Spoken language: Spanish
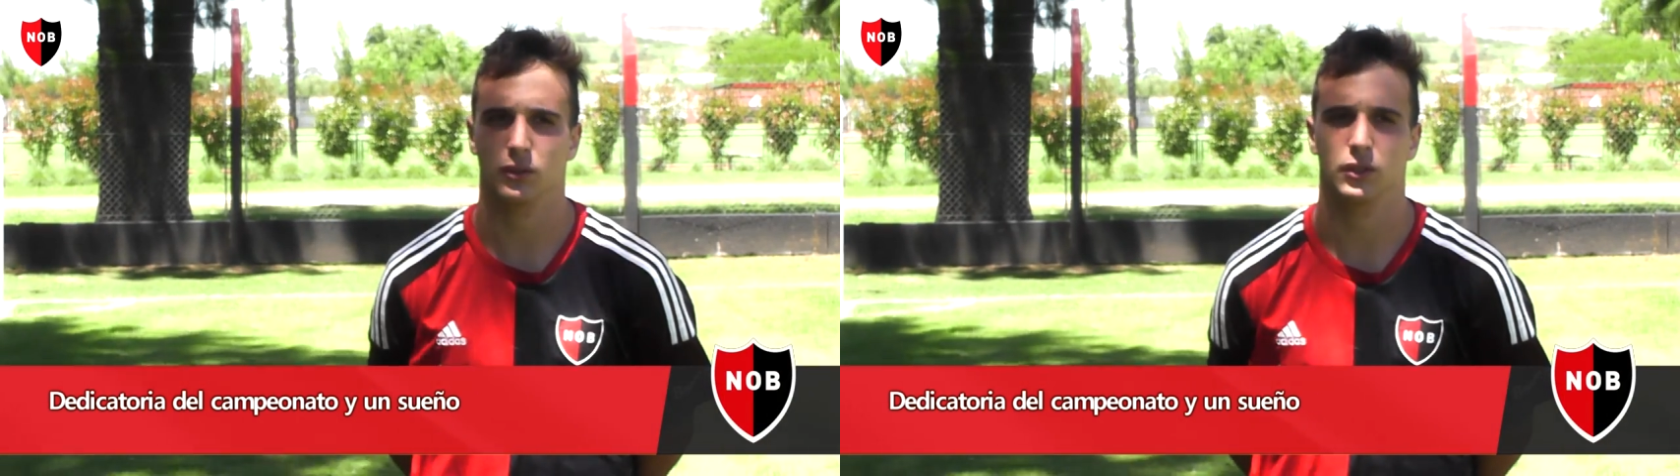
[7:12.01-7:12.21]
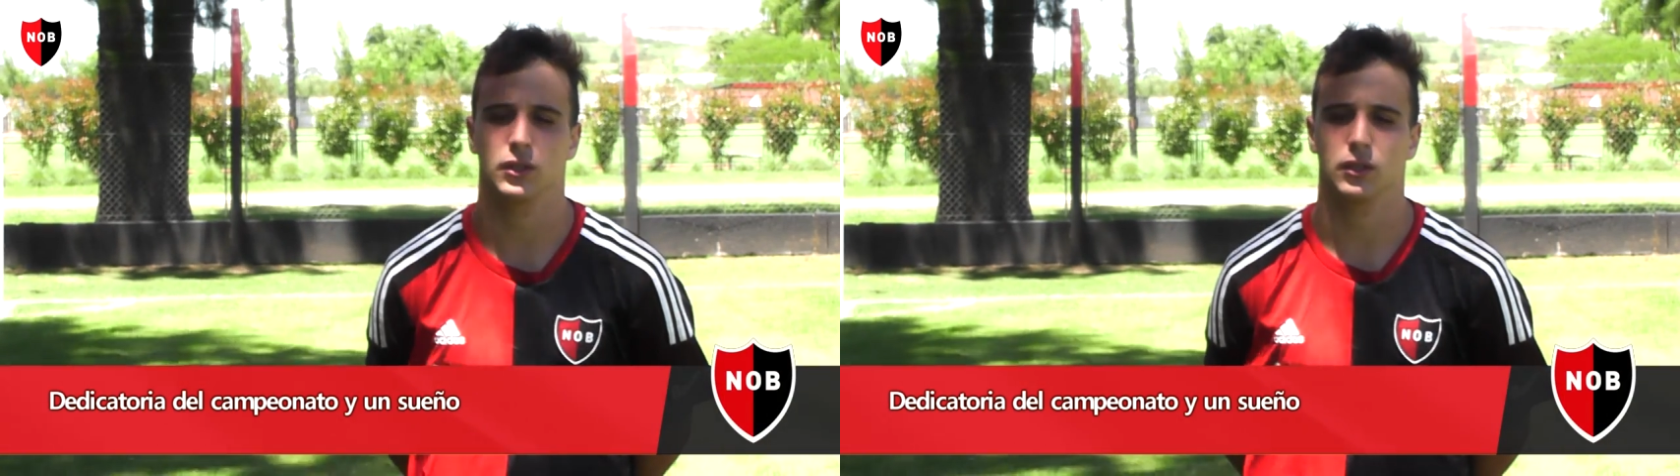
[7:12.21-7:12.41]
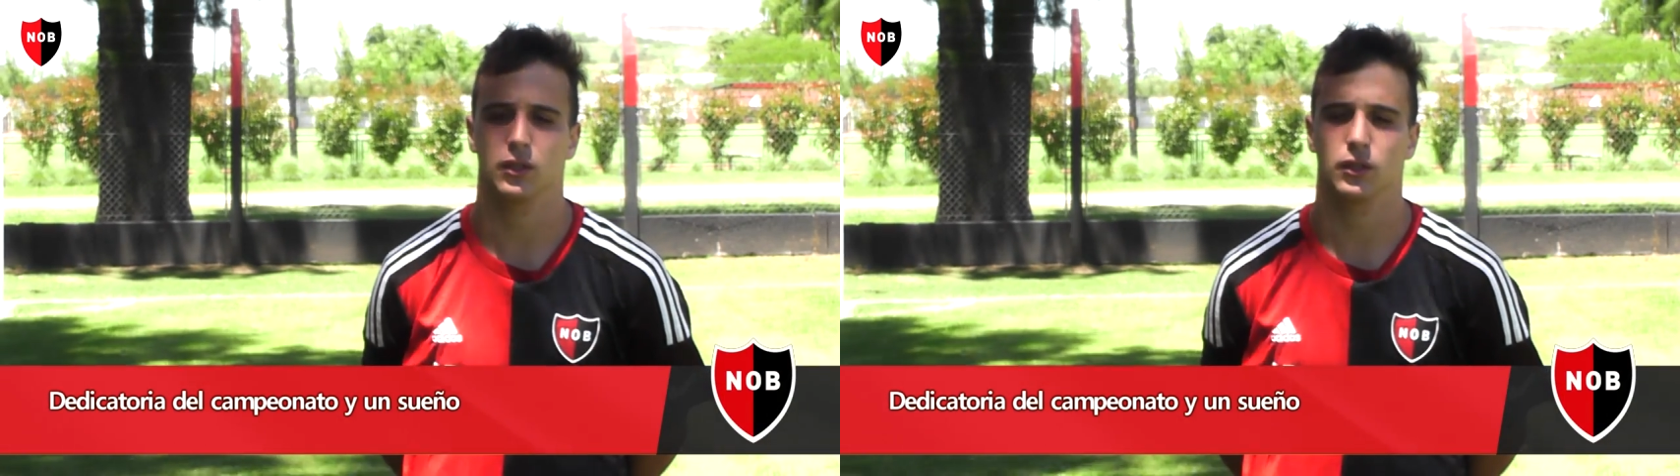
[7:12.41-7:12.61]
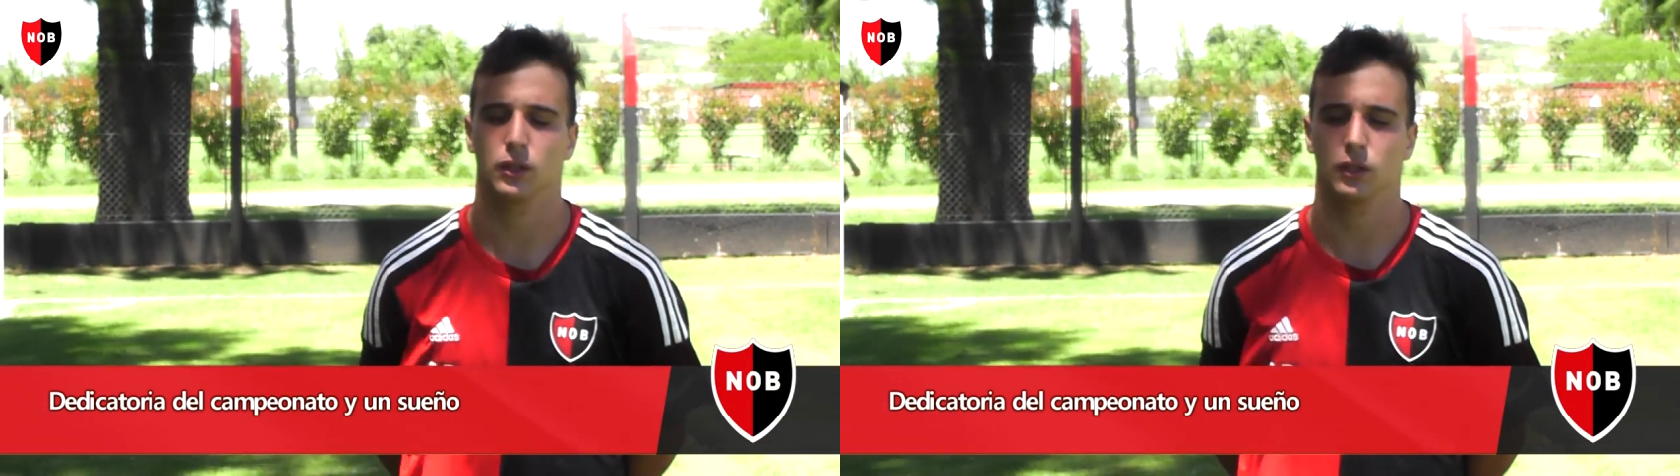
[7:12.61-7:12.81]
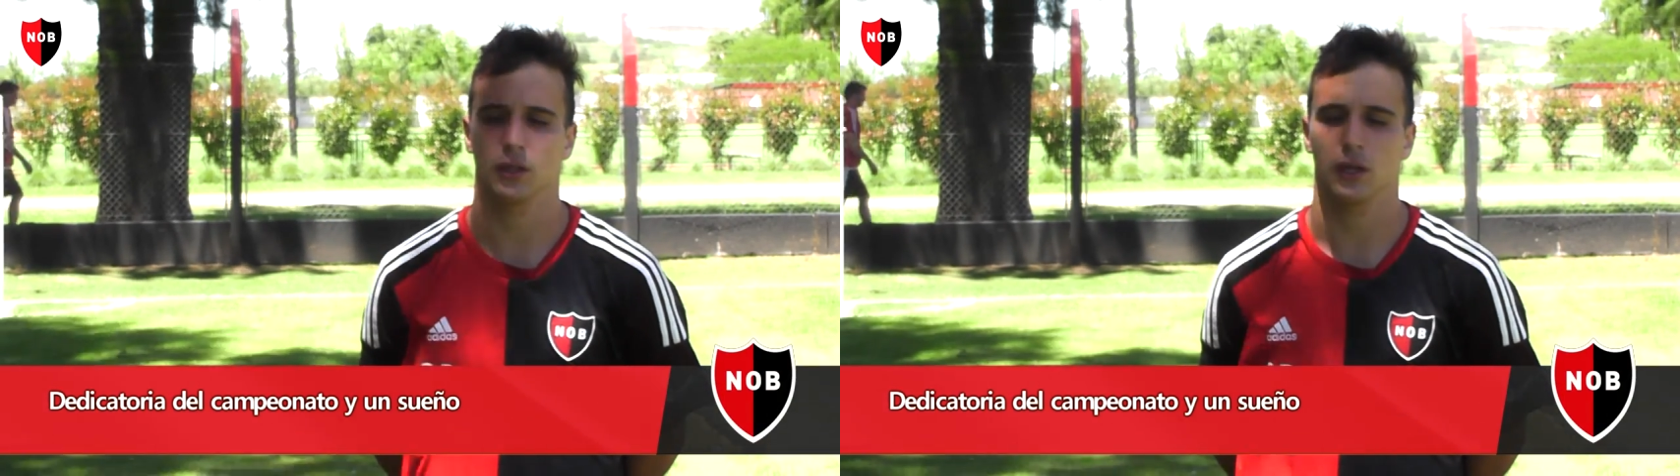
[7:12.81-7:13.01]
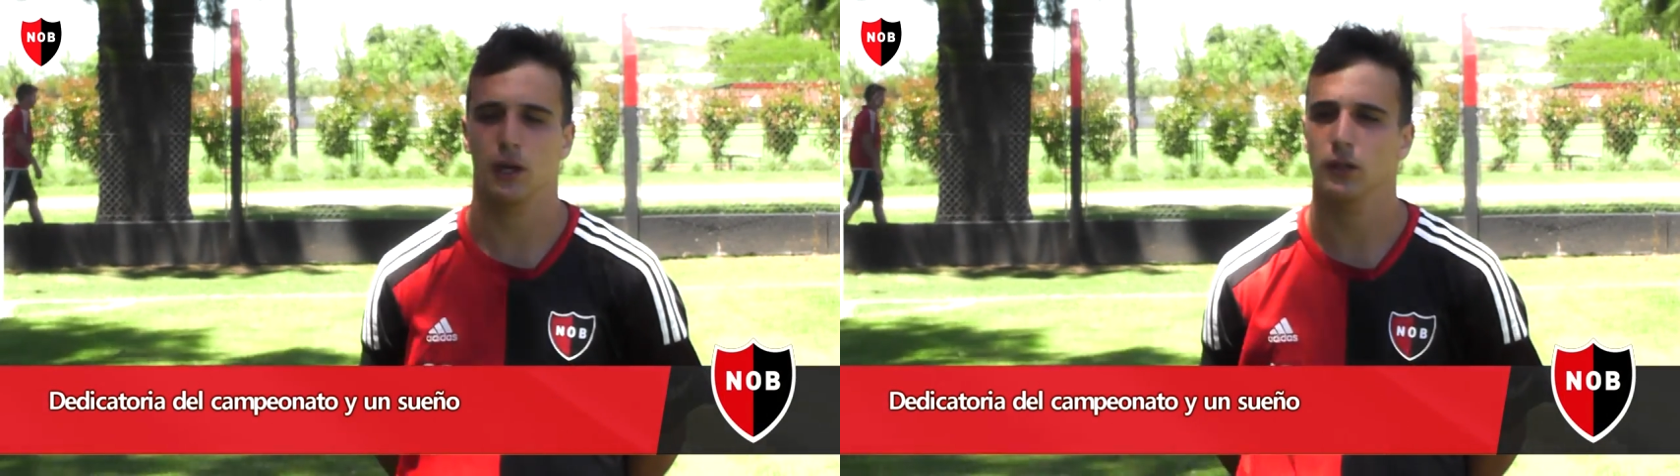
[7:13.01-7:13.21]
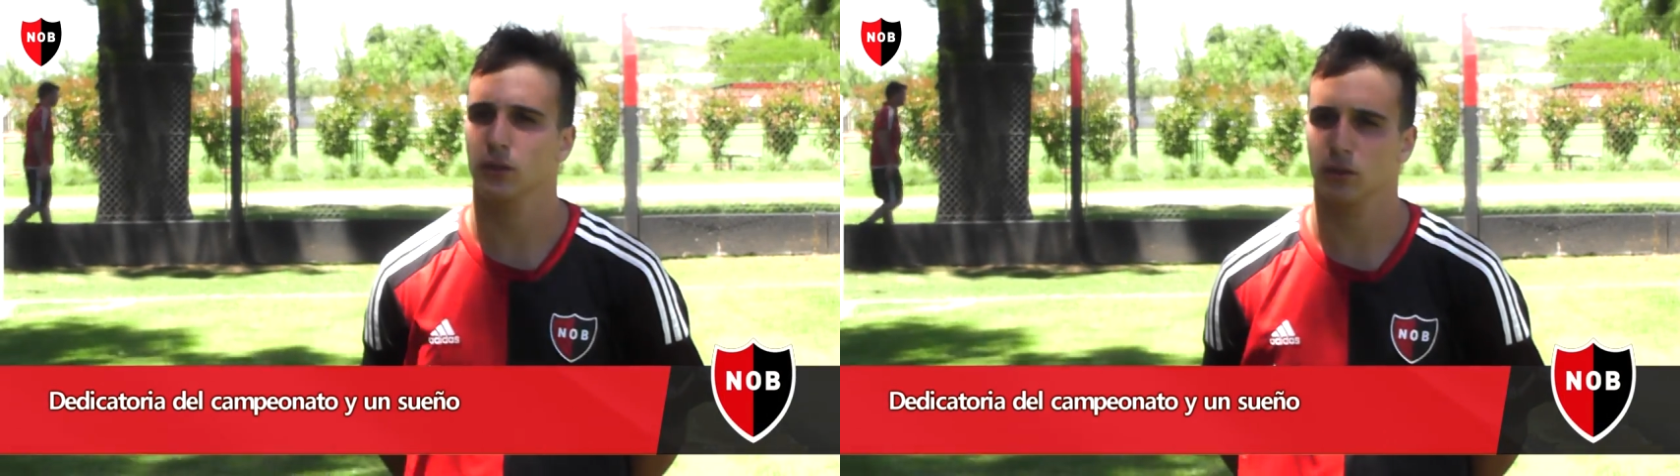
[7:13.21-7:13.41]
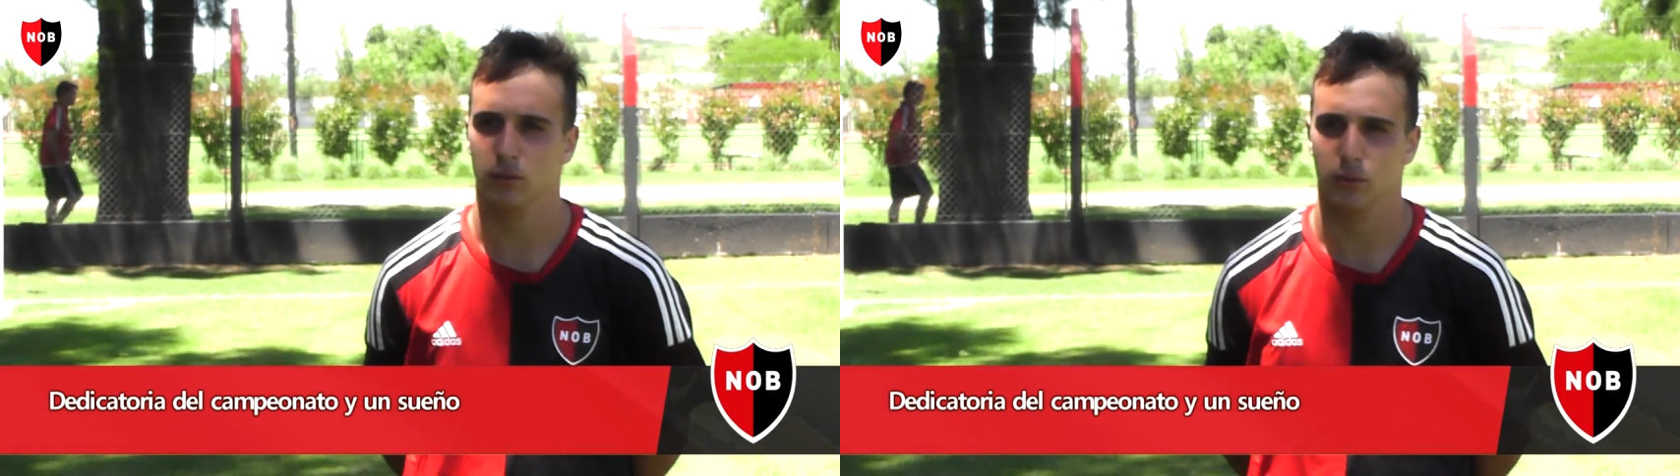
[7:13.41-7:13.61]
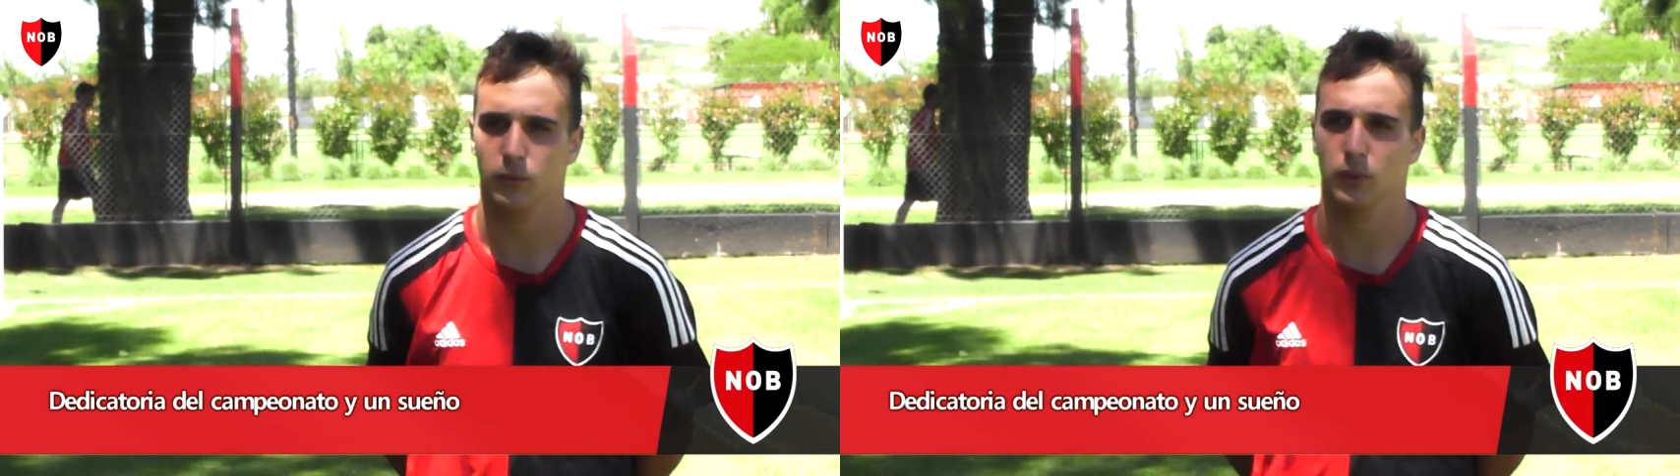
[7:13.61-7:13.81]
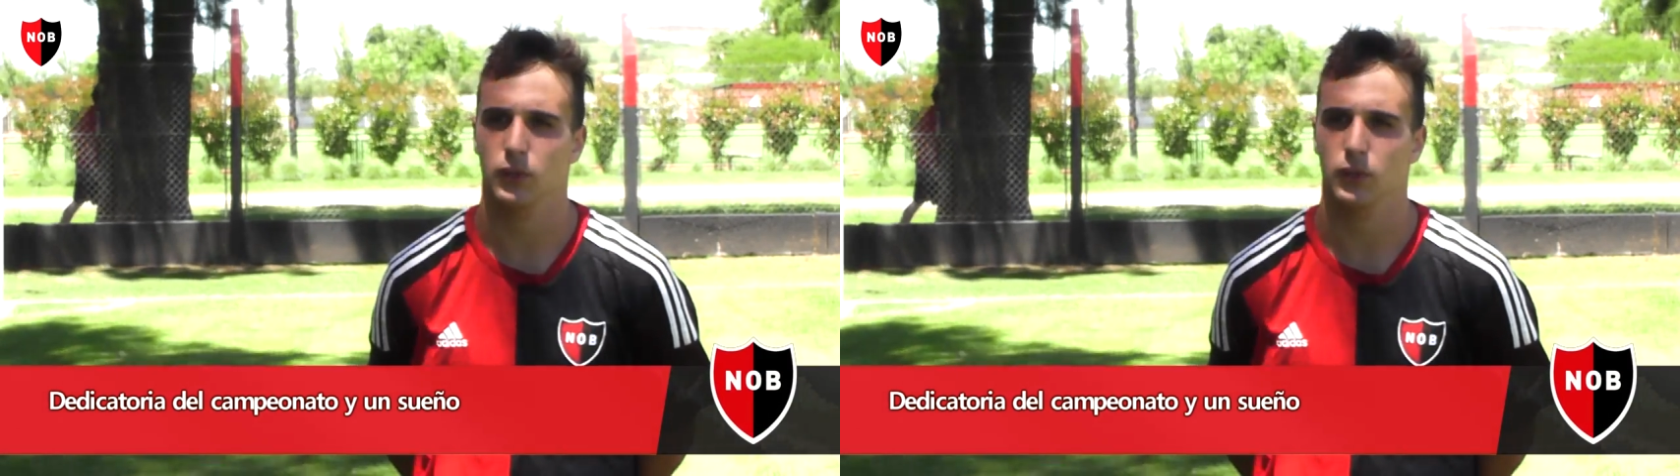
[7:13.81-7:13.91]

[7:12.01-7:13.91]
y a todo el grupo